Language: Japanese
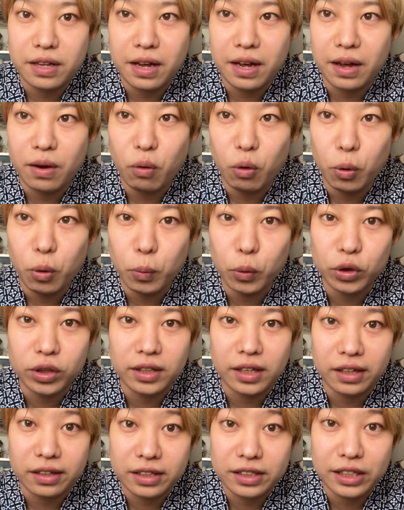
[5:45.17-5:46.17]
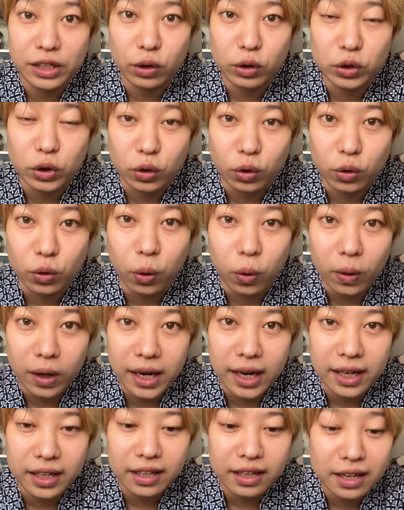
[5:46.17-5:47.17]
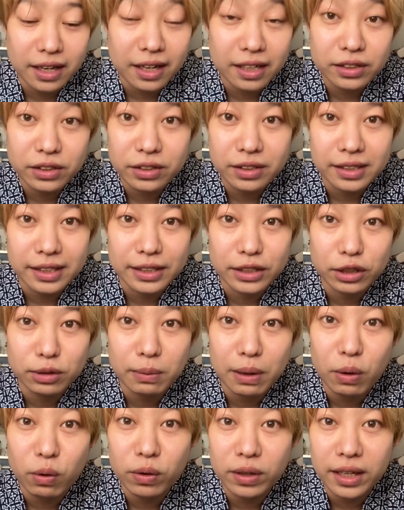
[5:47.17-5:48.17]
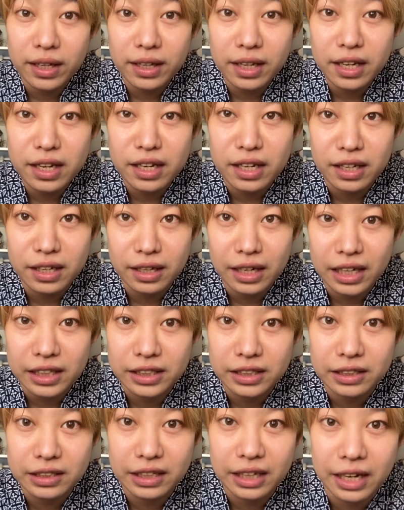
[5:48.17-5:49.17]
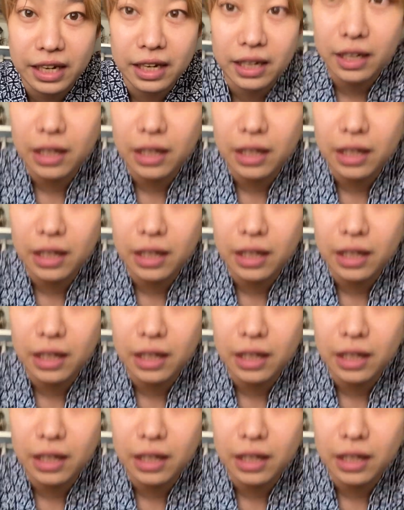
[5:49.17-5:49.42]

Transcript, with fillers: て思ったんですけど、ちょっと動画が長すぎてスマホでできひんらしいんで、